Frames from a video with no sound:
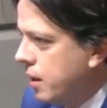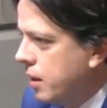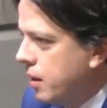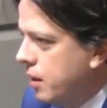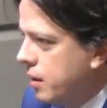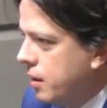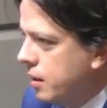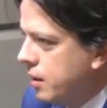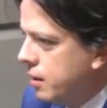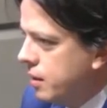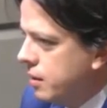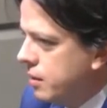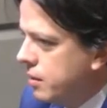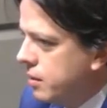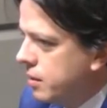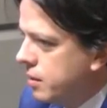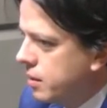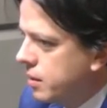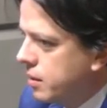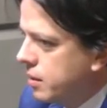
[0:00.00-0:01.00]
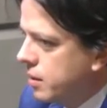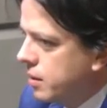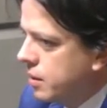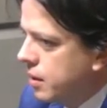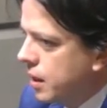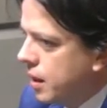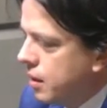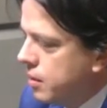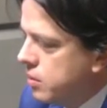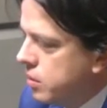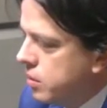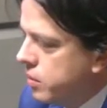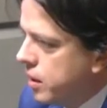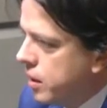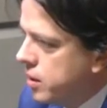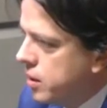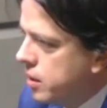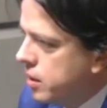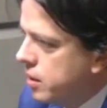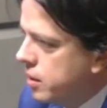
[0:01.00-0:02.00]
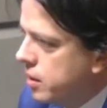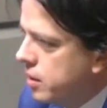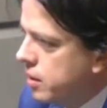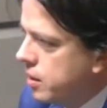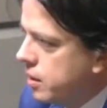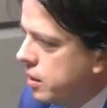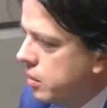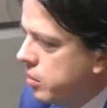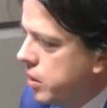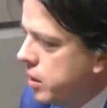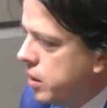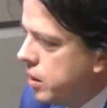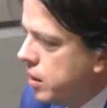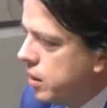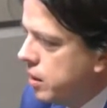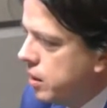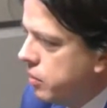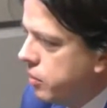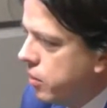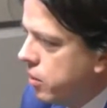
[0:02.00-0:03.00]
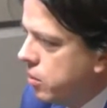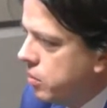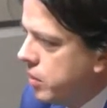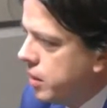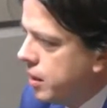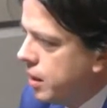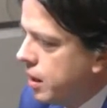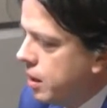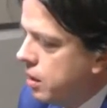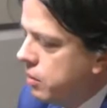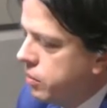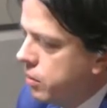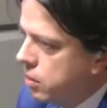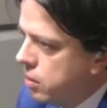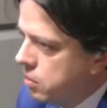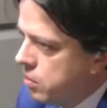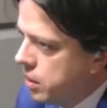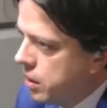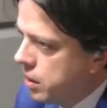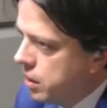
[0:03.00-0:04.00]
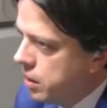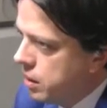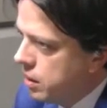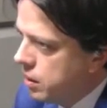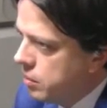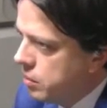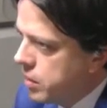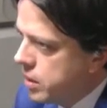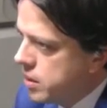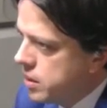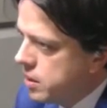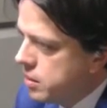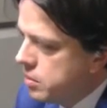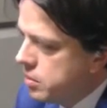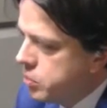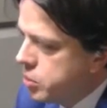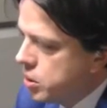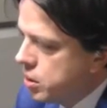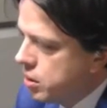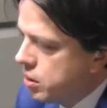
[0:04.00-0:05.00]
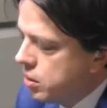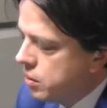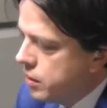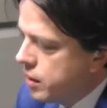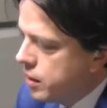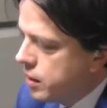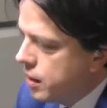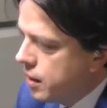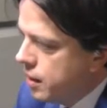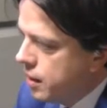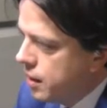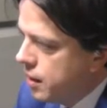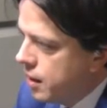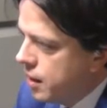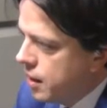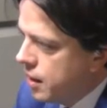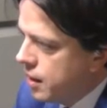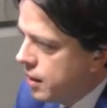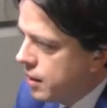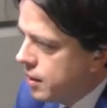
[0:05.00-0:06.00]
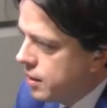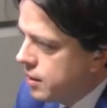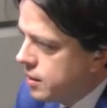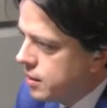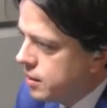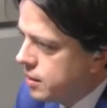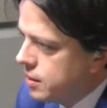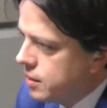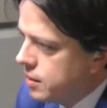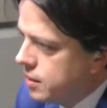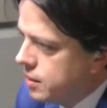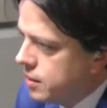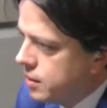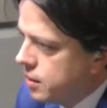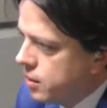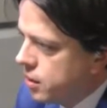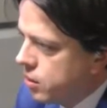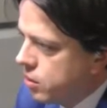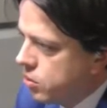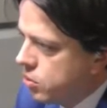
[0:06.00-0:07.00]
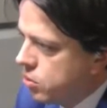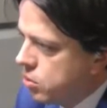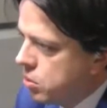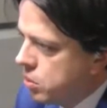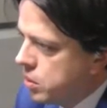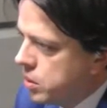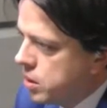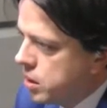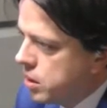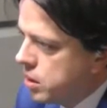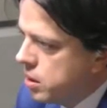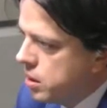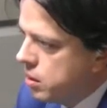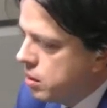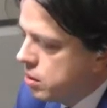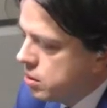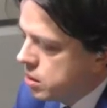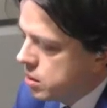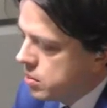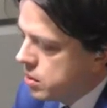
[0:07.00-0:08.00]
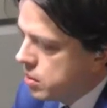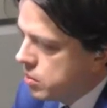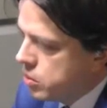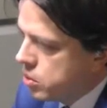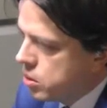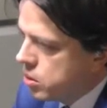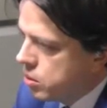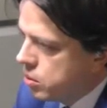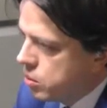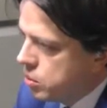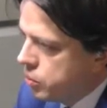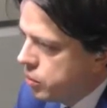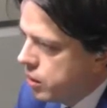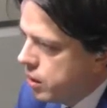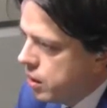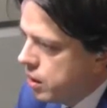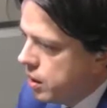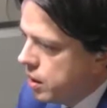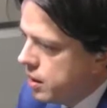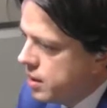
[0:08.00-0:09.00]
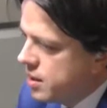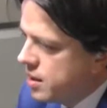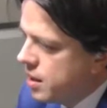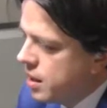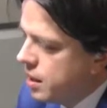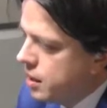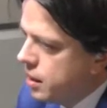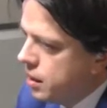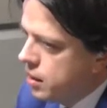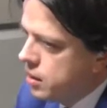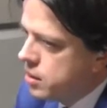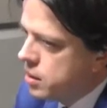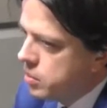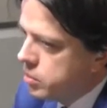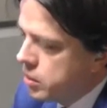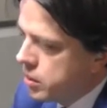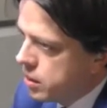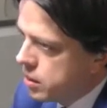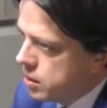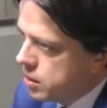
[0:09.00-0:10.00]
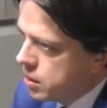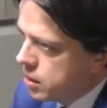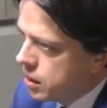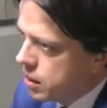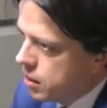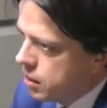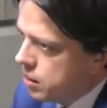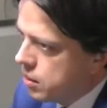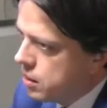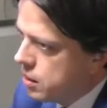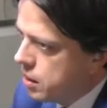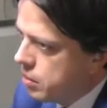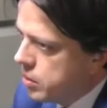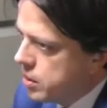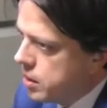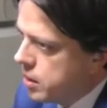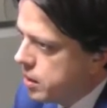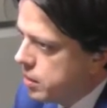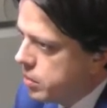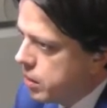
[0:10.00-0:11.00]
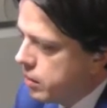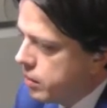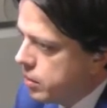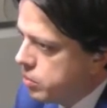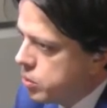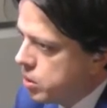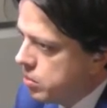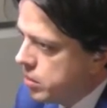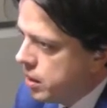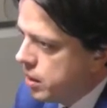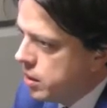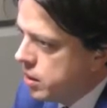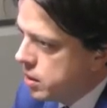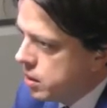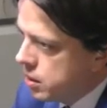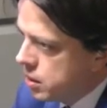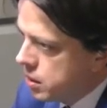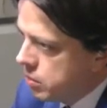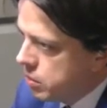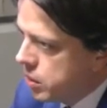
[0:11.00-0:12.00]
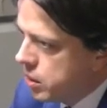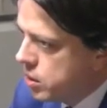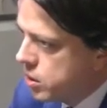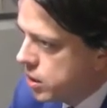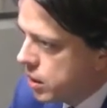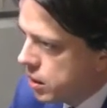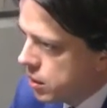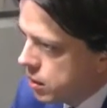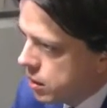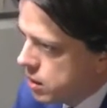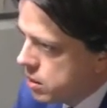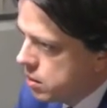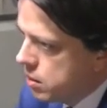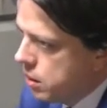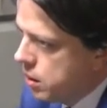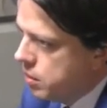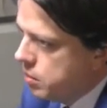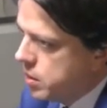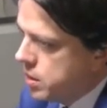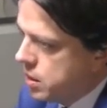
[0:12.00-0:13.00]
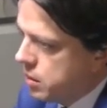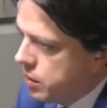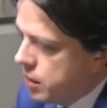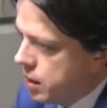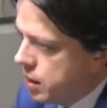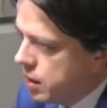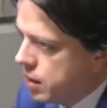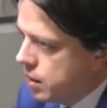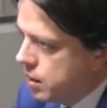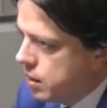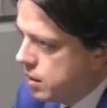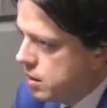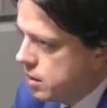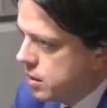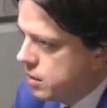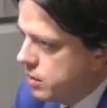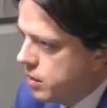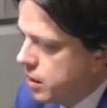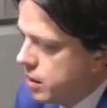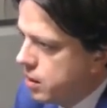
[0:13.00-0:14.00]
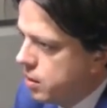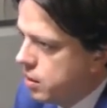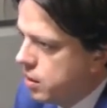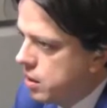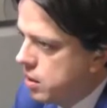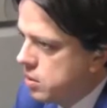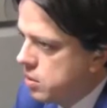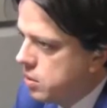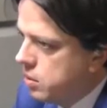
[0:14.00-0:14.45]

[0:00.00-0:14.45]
y, chaos w oświacie, robienie reformy dla reformy bez przygotowania Y, do tego szkół dzieci kosztem samorządów i skandaliczne podręczniki. No to trzeba będzie naprawdę przemielić te podręczniki do historii chyba za dwa lata. Ja myślę, że tych zarzutów nie